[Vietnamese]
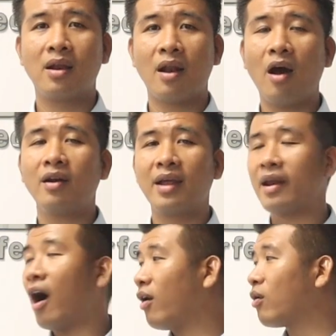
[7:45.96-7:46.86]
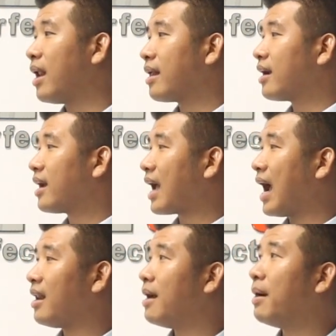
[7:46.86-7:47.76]
Đó, thì đó cũng là những cái
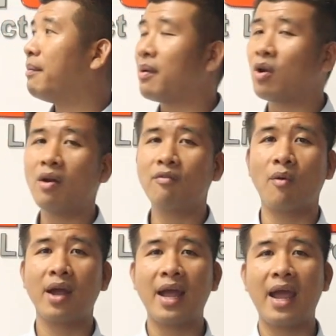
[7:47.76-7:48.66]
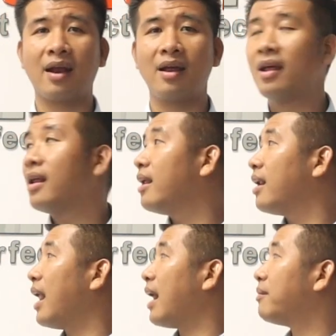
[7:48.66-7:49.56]
cái để mà mình thuyết phục khách hàng
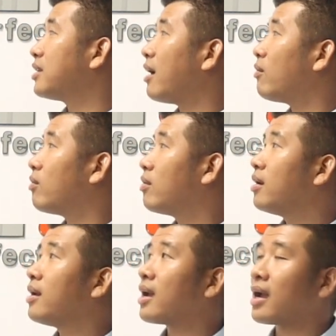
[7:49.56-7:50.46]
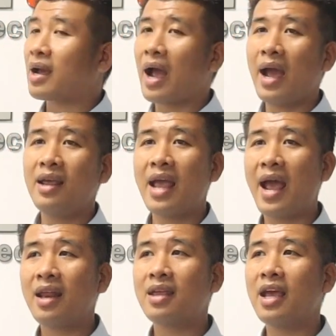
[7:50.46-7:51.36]
là làm sao cái
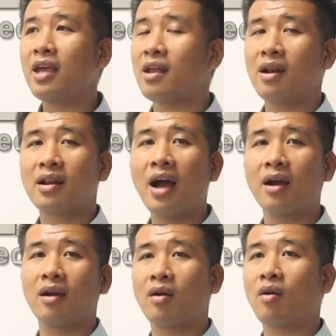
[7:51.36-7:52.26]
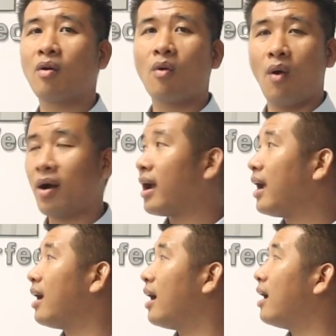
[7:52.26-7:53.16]
giá trị thực của
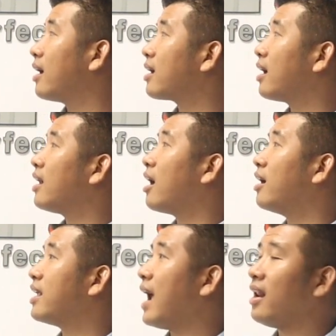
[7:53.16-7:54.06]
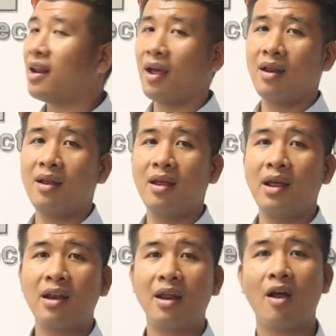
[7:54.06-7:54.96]
cái cái, cái thời giá này này
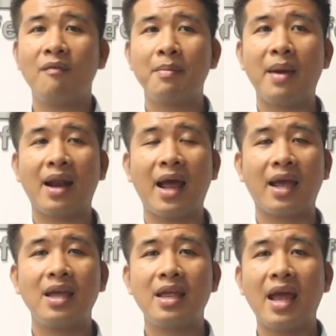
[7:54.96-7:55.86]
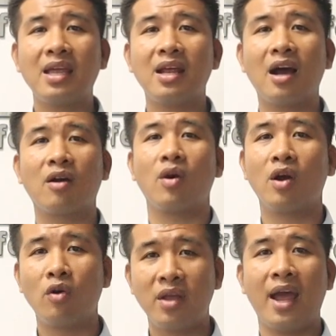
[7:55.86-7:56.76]
thì nó mới mang lại cái giá trị thực của
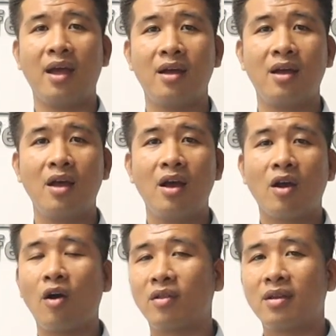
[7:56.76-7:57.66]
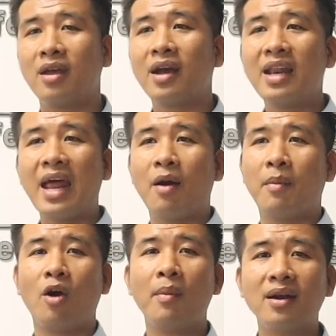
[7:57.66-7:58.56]
cái ngôi nhà. Còn những cái nào
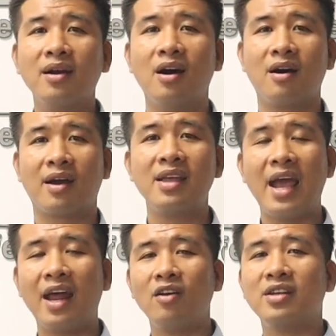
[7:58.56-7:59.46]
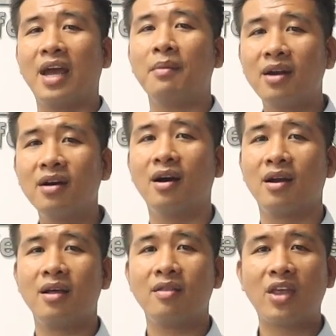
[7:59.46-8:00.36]
mà nó bất thường, cái giá nó rẻ bất
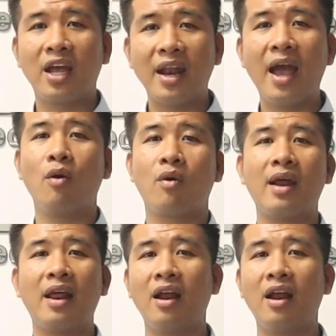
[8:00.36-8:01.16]
thường thì đều cái đấy